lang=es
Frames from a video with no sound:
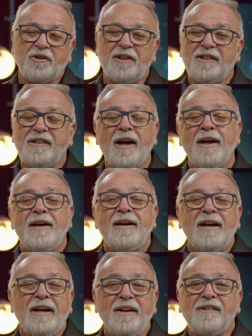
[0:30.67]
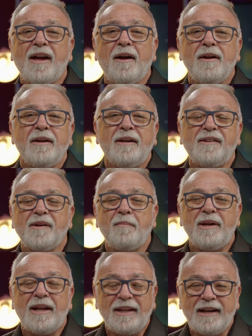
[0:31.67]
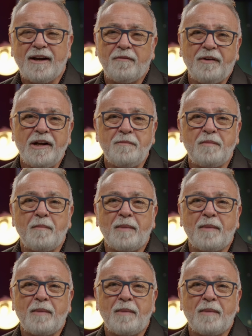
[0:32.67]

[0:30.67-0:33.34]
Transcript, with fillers: Yo le decía, esa, esa me la deja Felipe